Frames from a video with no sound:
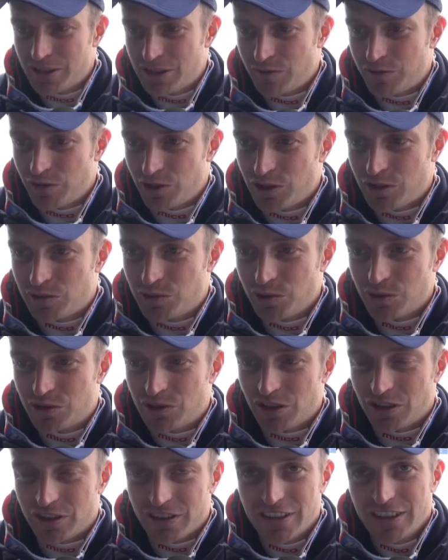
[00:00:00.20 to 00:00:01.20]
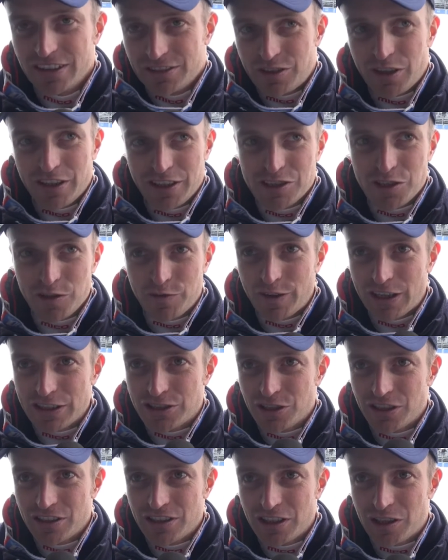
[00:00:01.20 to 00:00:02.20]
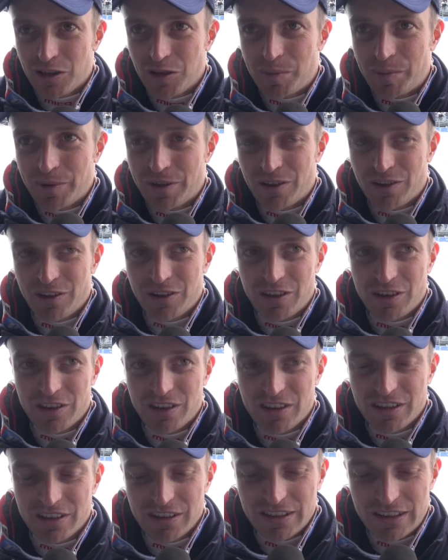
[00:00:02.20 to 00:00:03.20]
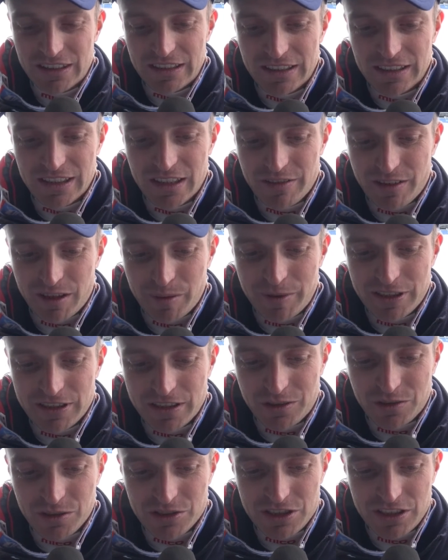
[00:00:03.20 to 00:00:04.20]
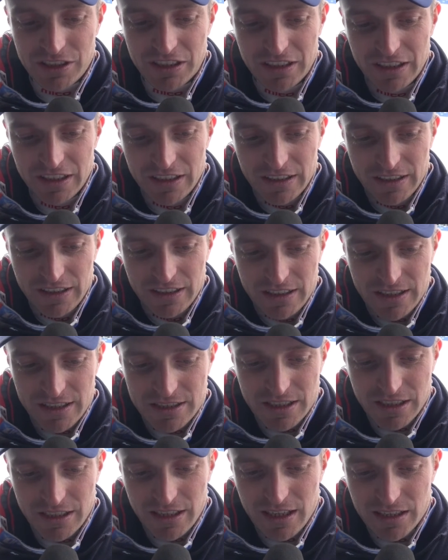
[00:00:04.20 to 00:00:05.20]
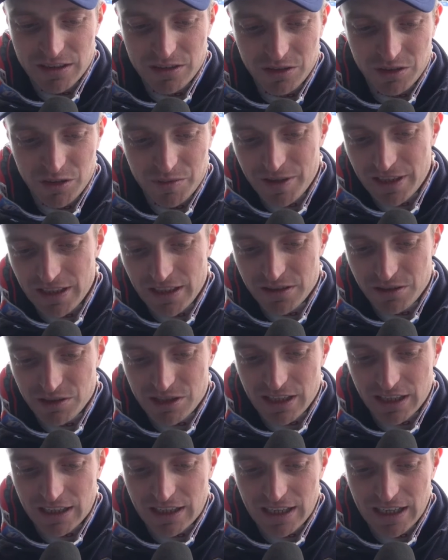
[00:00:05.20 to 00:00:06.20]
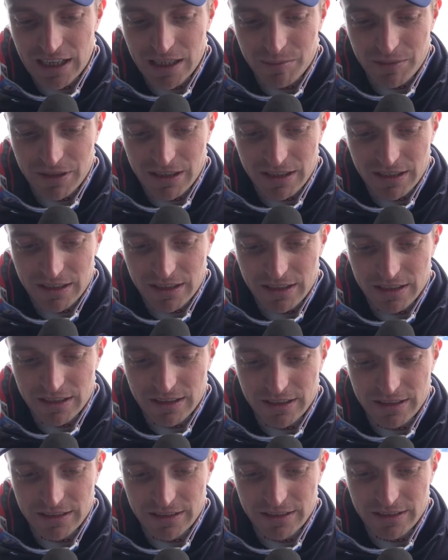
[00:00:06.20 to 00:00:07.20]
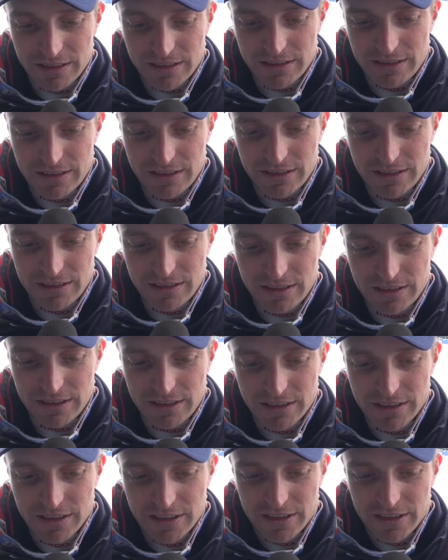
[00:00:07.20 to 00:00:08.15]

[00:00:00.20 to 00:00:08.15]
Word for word: fuori tutto, cioè adesso è facile dirlo però eh, è, veramente così e ci ha dato, mi ha dato sta calma eh, di, di,